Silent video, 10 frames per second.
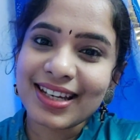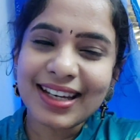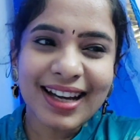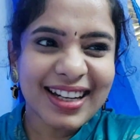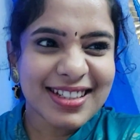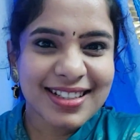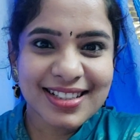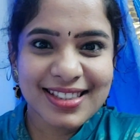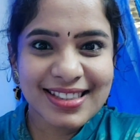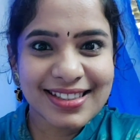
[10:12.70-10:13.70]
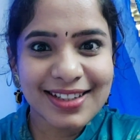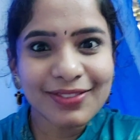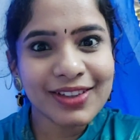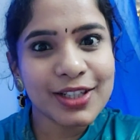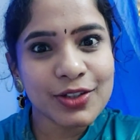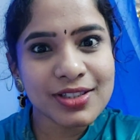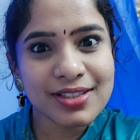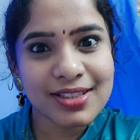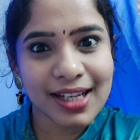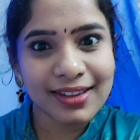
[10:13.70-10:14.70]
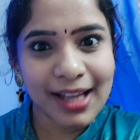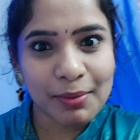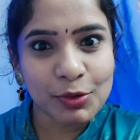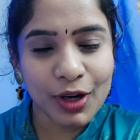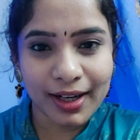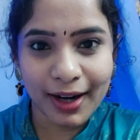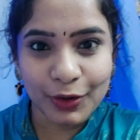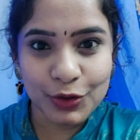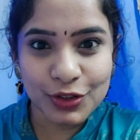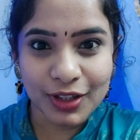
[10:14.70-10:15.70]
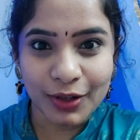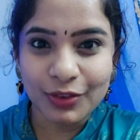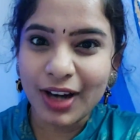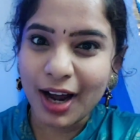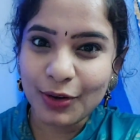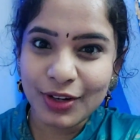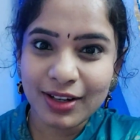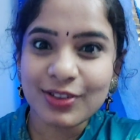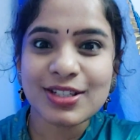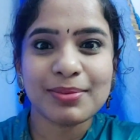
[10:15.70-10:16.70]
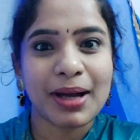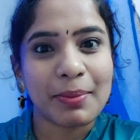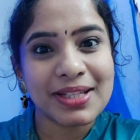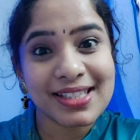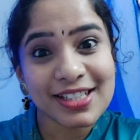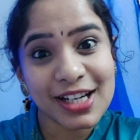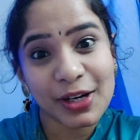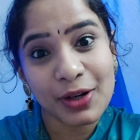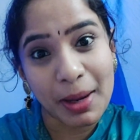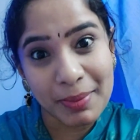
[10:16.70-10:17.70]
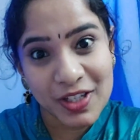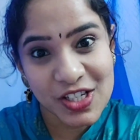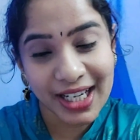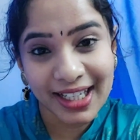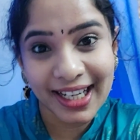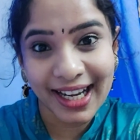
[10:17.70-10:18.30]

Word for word: ఇంకా ఇంట్రెస్టింగ్ వీడియోస్ చేద్దాము అని అనుకుంటున్నాను నాకు కూడా కొంచెం కమెంట్ సెక్షన్లో కమెంట్ చేయండి